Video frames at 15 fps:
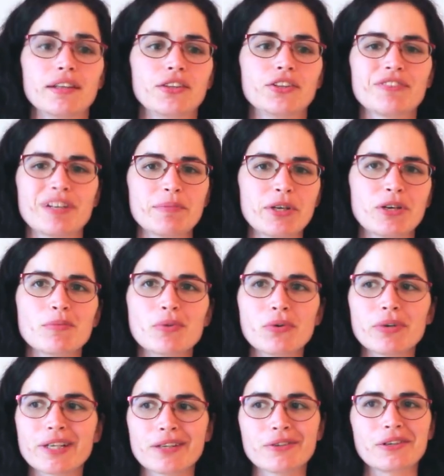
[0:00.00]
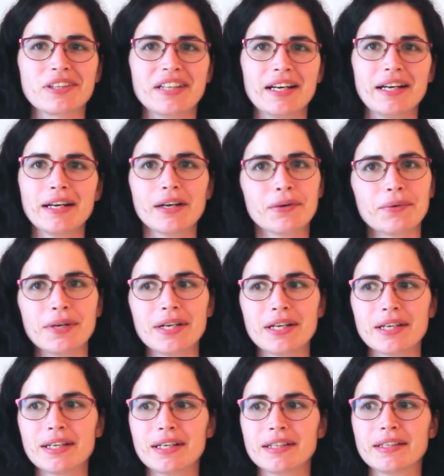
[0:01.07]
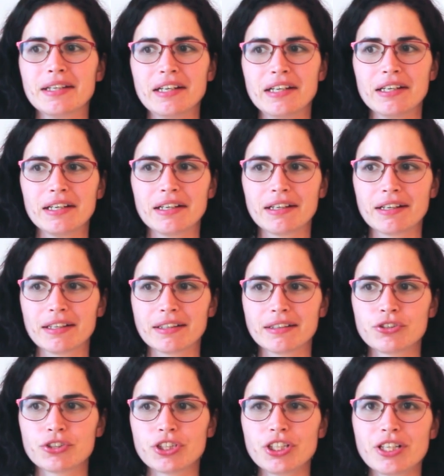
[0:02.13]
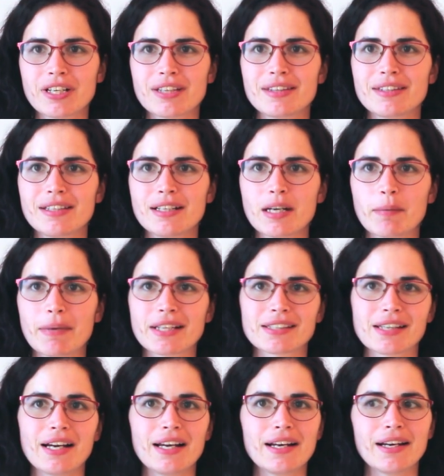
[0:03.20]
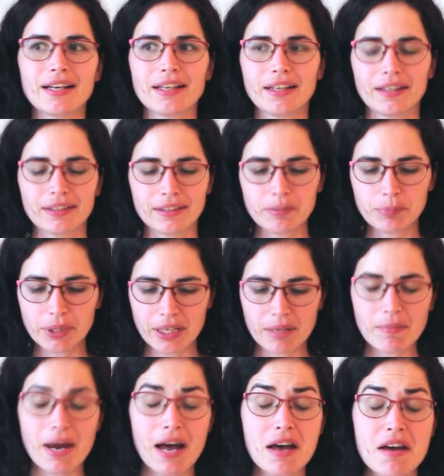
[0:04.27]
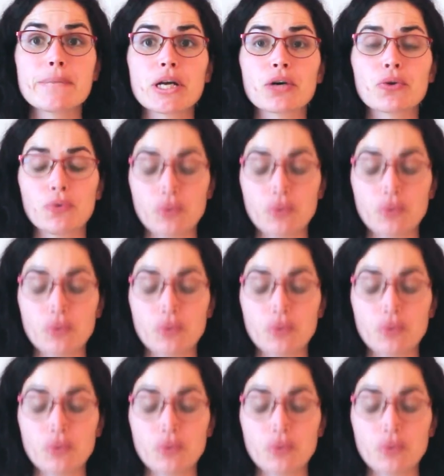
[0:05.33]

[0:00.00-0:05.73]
che dovrebbe comunque ricordare quelle del chicken tikka masala di prima, per